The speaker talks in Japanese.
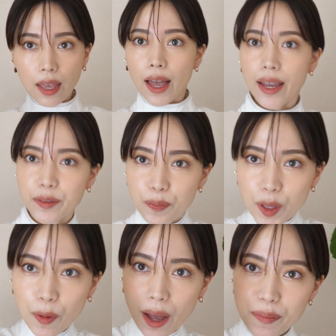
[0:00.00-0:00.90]
はい
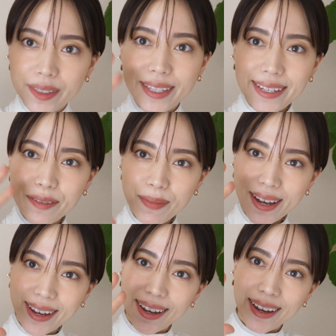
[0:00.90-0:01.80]
では行ってき
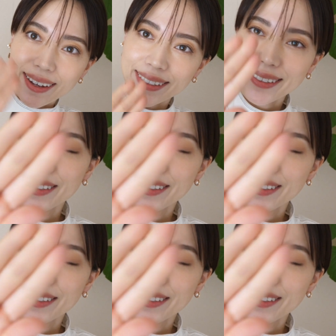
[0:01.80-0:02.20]
ます